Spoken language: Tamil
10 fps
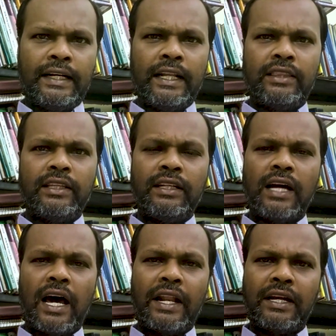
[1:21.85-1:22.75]
இடத்தின்
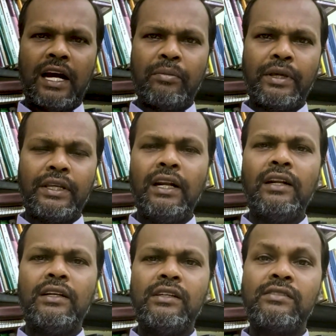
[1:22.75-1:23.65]
அருகாமையில்
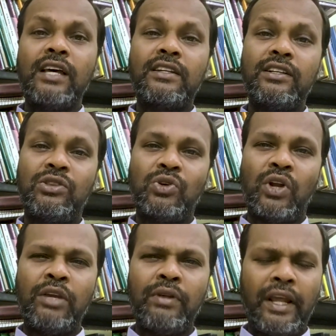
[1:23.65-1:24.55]
சற்று
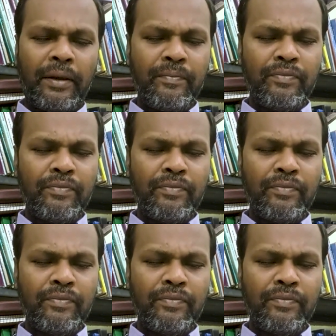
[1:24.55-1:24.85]
தொலைவிலே